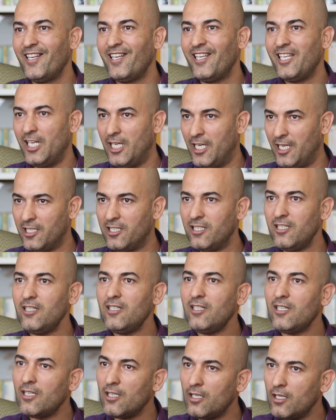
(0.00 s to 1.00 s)
İleriki
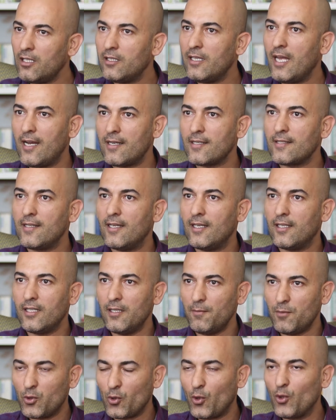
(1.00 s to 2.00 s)
e,
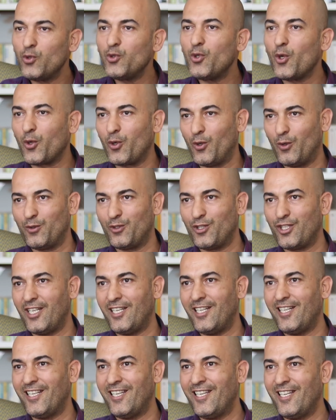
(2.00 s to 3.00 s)
derslerde biz onu da
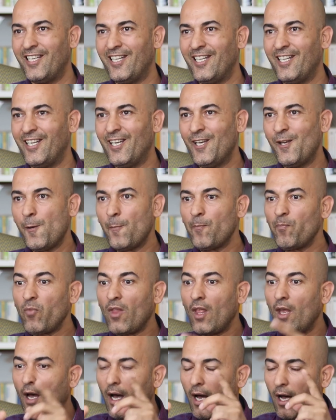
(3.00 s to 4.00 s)
konuşayla.
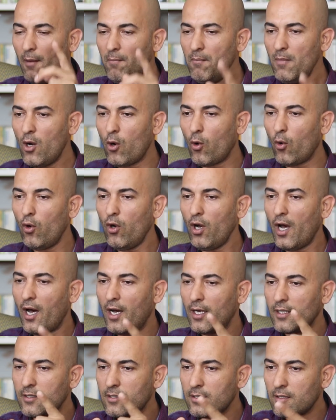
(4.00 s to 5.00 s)
Ama o
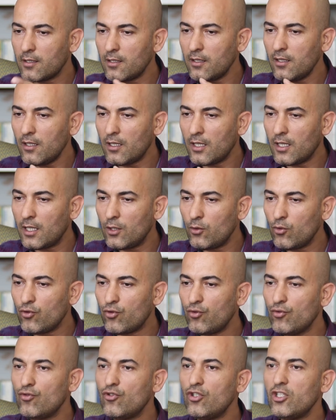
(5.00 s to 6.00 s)
asır e,
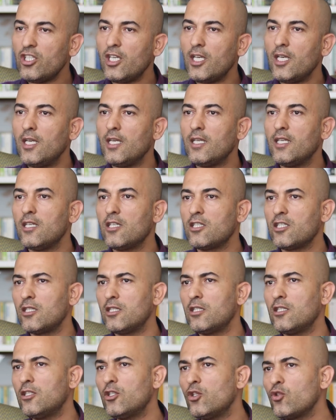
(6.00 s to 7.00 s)
üçüncü şeye
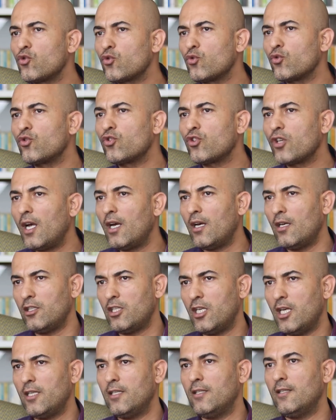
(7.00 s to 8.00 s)
geçtiğinde sutra
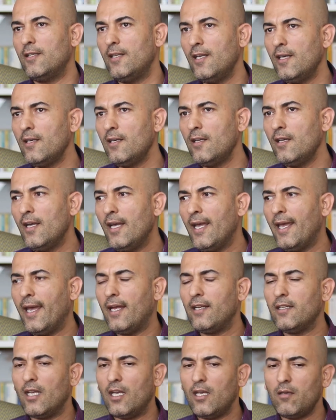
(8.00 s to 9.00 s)
şeyinde
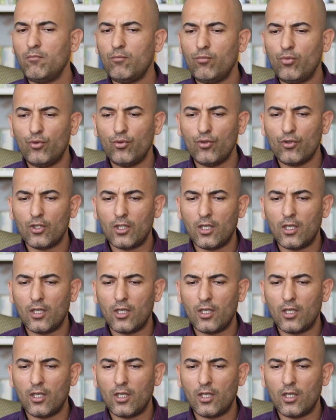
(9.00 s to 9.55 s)
yani en büyük